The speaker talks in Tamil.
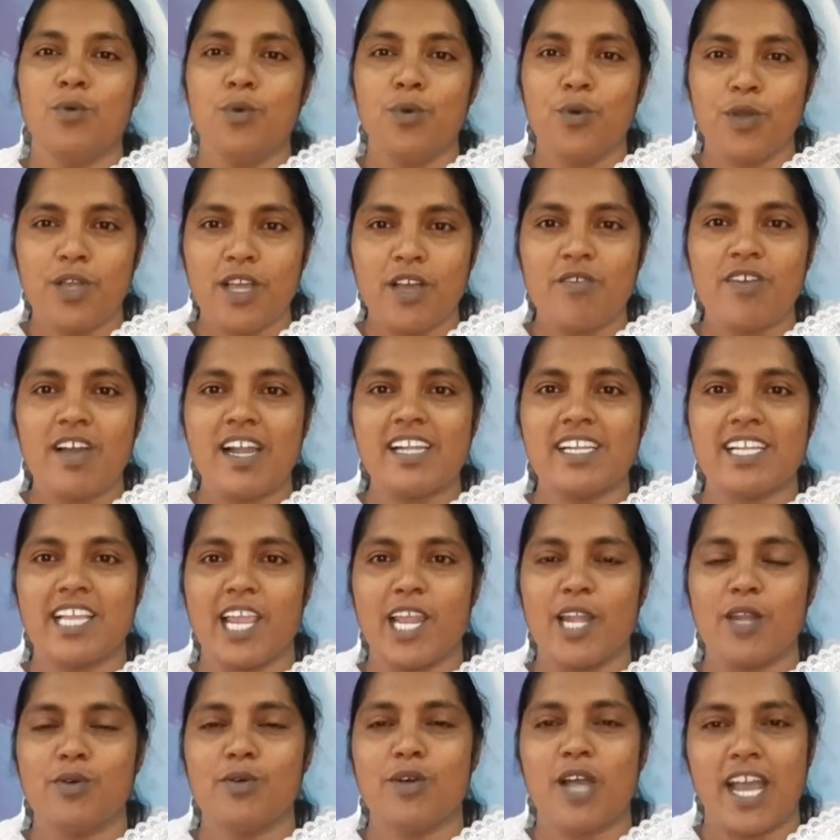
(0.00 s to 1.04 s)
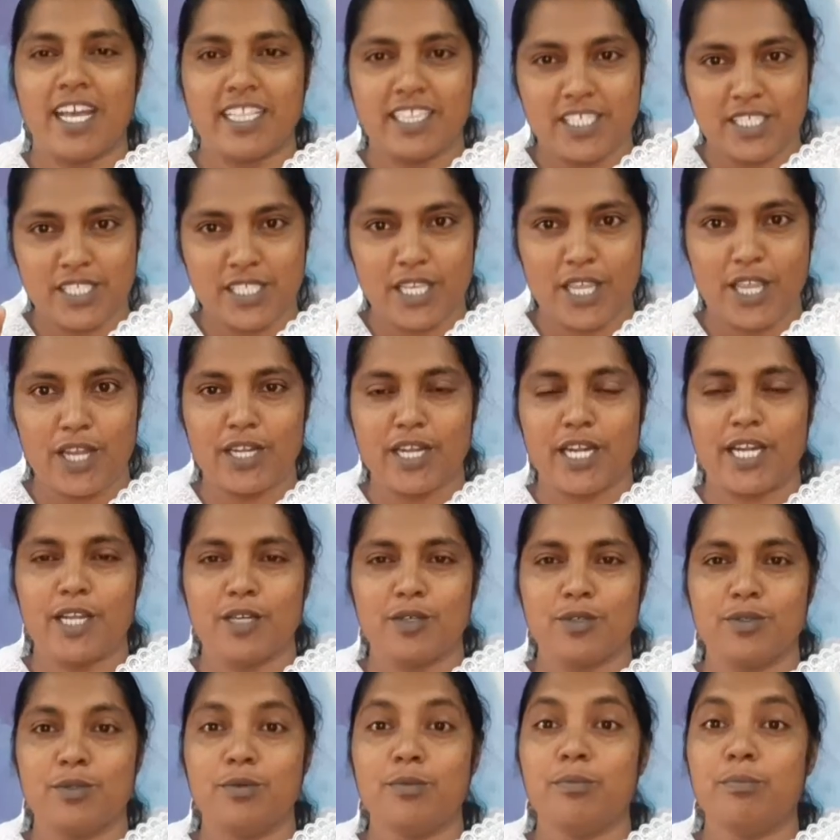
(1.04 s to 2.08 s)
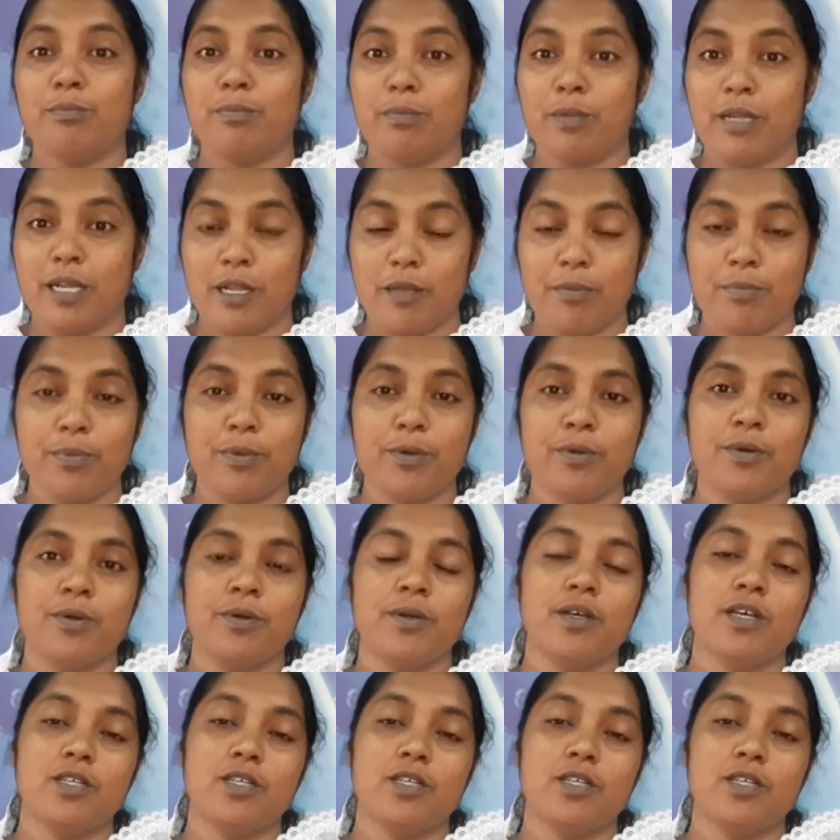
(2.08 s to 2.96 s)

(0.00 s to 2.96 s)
உங்கள் வாழ்க்கையிலும் அதிசயம் நடக்கும் பிலிப்பு